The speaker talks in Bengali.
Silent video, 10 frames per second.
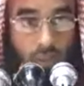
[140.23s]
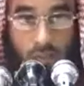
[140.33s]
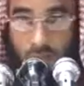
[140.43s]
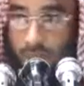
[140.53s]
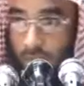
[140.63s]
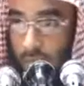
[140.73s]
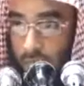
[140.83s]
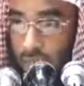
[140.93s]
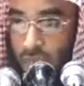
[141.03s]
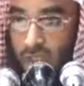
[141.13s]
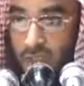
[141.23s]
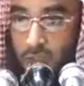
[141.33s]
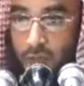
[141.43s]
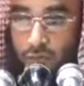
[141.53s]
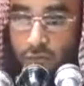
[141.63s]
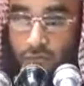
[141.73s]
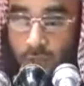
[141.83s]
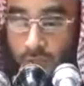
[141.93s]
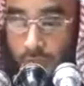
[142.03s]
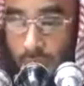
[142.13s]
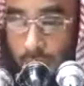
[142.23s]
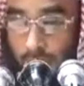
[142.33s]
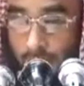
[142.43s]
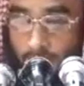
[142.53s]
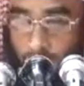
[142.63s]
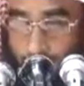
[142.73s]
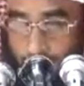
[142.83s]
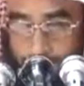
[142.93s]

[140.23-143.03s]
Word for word: এই হাদিসটাও হয়তো মনে আছে গত সপ্তাহের হাদিস